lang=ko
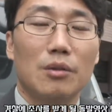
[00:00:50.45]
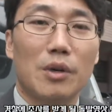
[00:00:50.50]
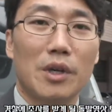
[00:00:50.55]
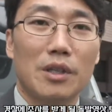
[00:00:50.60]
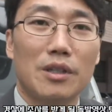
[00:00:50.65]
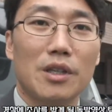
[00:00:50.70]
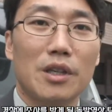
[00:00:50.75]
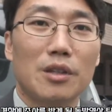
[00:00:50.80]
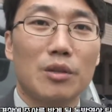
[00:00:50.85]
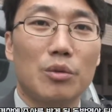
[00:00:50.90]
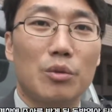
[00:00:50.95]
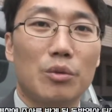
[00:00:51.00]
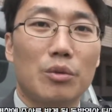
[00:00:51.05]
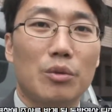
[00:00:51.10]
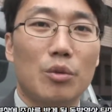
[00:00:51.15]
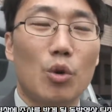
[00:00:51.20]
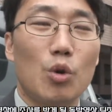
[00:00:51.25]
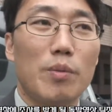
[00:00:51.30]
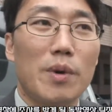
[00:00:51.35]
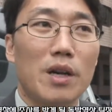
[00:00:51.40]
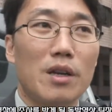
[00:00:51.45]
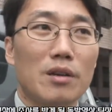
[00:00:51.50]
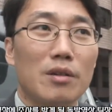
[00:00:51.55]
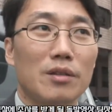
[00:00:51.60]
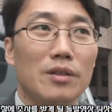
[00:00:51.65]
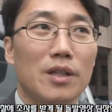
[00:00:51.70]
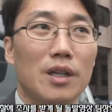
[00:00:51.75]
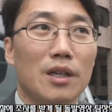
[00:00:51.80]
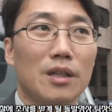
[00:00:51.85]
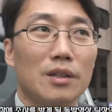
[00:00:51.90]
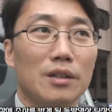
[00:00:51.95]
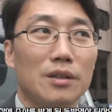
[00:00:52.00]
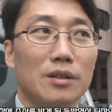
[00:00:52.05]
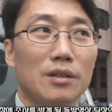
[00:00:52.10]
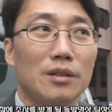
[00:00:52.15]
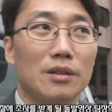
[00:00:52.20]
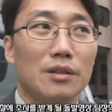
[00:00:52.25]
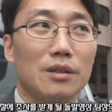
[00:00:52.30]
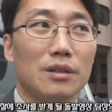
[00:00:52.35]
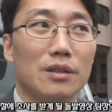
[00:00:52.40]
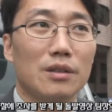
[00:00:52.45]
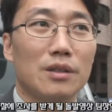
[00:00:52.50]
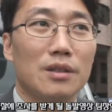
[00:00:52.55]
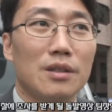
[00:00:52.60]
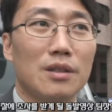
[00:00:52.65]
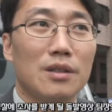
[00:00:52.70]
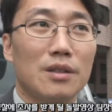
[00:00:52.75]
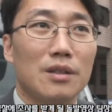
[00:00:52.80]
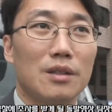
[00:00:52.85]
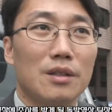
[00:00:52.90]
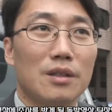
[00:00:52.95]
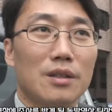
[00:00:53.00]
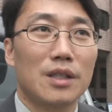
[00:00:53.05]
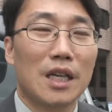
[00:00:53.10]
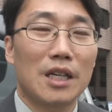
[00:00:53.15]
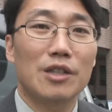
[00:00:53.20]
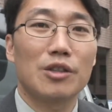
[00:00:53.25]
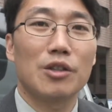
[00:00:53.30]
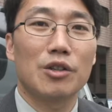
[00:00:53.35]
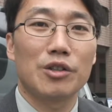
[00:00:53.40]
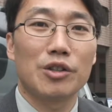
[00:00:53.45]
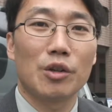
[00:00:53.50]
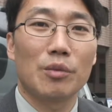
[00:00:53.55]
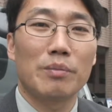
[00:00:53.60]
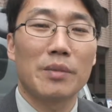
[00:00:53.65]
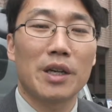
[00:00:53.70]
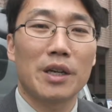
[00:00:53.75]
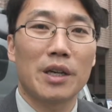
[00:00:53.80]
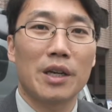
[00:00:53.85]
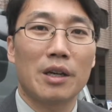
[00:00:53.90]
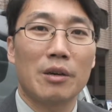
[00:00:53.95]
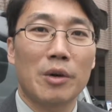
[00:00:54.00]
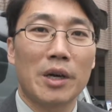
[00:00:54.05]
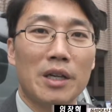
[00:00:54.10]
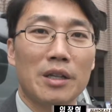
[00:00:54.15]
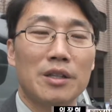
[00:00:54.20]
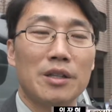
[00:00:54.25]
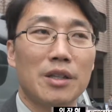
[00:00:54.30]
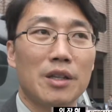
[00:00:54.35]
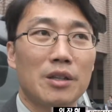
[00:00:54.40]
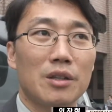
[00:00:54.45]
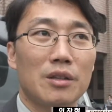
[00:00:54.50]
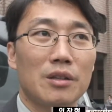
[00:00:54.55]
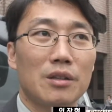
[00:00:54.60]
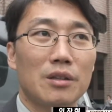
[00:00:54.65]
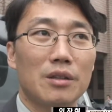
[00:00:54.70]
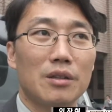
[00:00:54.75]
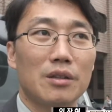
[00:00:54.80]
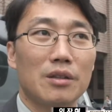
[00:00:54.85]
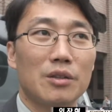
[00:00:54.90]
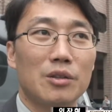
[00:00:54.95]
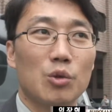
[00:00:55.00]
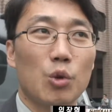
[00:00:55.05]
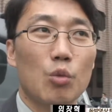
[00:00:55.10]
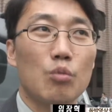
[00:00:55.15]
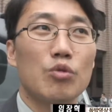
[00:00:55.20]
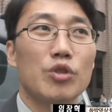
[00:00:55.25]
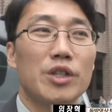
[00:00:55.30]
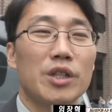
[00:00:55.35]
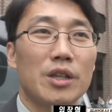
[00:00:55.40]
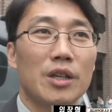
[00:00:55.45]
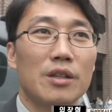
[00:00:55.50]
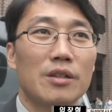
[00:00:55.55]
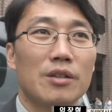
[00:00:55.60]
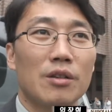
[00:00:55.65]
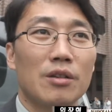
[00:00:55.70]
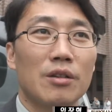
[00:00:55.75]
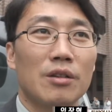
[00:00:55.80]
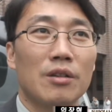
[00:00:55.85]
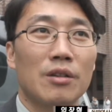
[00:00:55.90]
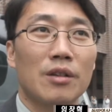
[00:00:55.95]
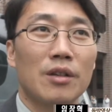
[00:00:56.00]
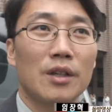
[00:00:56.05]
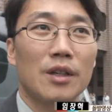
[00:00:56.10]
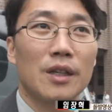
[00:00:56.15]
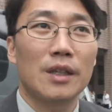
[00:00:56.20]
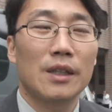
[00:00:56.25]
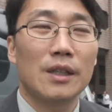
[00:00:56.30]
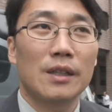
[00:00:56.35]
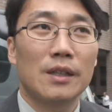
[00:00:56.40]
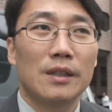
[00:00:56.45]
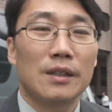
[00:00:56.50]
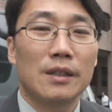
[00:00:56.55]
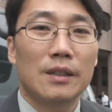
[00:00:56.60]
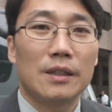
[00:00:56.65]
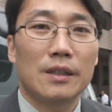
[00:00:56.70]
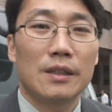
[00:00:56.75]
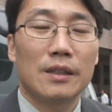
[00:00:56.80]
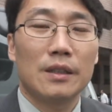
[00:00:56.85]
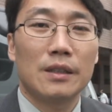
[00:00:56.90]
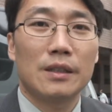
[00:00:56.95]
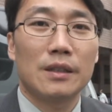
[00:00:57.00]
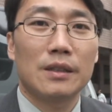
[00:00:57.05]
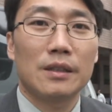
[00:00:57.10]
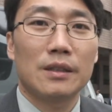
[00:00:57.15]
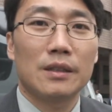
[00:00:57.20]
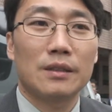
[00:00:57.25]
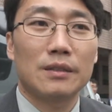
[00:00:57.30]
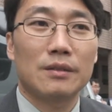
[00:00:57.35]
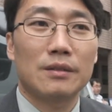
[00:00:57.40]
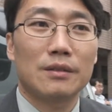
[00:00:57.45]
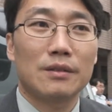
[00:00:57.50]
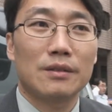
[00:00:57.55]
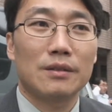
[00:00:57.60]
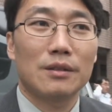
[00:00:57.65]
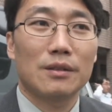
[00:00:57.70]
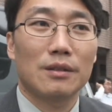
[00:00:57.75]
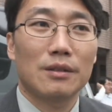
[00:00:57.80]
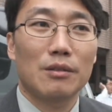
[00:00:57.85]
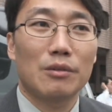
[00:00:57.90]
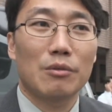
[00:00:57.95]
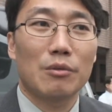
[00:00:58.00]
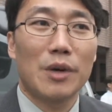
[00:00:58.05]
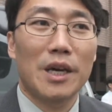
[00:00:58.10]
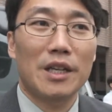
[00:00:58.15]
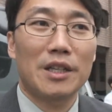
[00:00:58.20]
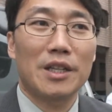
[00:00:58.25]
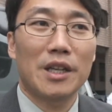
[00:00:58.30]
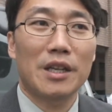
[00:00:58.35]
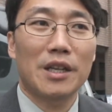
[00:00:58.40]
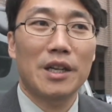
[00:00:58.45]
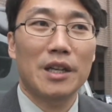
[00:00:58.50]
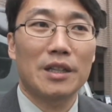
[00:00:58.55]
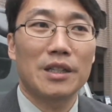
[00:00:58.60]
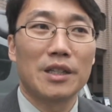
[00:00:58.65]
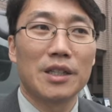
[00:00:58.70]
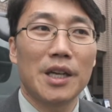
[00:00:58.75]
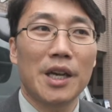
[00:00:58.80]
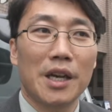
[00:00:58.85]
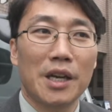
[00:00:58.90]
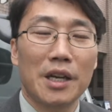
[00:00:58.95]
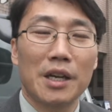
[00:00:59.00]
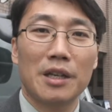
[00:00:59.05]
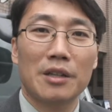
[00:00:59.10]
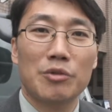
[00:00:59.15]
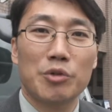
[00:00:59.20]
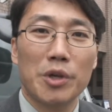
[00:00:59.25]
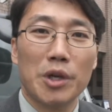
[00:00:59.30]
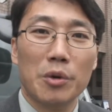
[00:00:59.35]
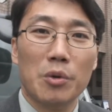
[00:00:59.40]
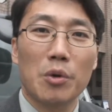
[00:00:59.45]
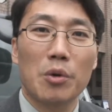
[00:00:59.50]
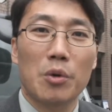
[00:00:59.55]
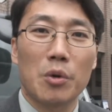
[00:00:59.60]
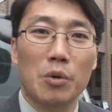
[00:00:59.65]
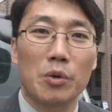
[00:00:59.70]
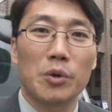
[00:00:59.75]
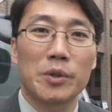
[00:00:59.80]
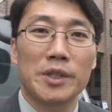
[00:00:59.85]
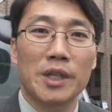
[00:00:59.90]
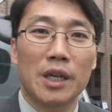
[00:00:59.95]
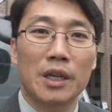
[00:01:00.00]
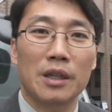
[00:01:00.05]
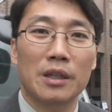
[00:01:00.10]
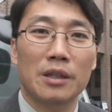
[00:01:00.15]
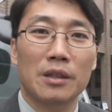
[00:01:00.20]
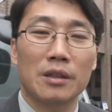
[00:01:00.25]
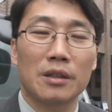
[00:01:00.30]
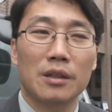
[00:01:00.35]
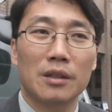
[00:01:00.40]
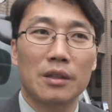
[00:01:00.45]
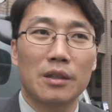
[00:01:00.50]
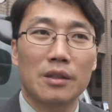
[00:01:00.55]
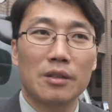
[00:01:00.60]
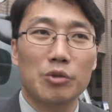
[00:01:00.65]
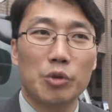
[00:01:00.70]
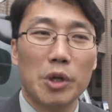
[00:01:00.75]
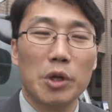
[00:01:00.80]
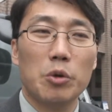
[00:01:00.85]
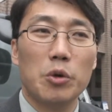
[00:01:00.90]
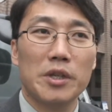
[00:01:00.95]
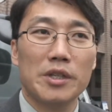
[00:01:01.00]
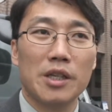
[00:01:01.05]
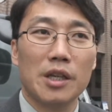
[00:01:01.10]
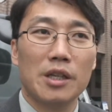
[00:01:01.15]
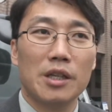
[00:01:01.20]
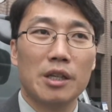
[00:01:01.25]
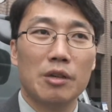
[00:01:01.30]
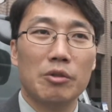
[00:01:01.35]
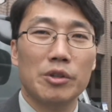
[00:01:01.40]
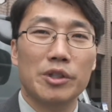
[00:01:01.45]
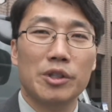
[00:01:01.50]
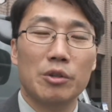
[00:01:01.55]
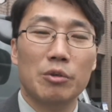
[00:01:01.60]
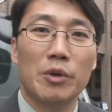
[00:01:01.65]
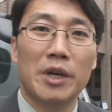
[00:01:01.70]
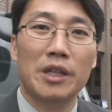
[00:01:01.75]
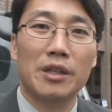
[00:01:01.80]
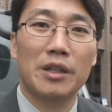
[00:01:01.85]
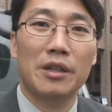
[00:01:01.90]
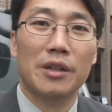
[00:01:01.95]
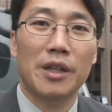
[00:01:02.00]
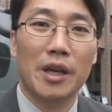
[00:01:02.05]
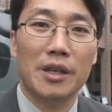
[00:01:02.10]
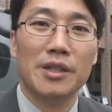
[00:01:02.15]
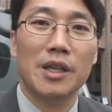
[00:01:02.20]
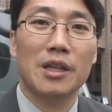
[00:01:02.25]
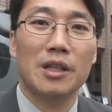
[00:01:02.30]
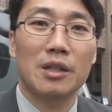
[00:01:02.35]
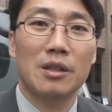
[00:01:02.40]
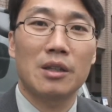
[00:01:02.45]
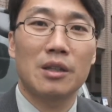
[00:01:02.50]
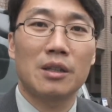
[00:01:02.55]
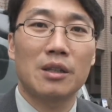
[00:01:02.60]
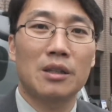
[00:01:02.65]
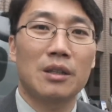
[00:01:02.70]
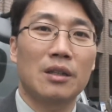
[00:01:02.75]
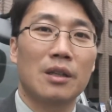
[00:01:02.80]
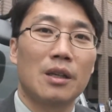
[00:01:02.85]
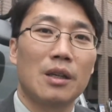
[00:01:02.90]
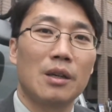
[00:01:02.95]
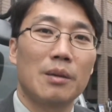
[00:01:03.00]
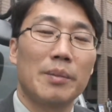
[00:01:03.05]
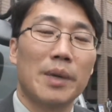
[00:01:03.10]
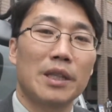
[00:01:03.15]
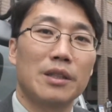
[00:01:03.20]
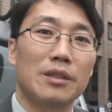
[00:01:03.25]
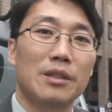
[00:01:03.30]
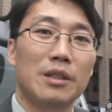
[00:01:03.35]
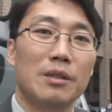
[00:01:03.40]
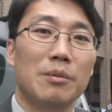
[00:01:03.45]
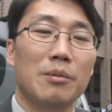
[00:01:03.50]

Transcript: YTN 네. 돌발 영상은 작년 연말에 YTN 종무식에서 어, YTN의 그 해의 최고 공로상, 최고의 상이라고 할 수 있는 YTN 대상을 받은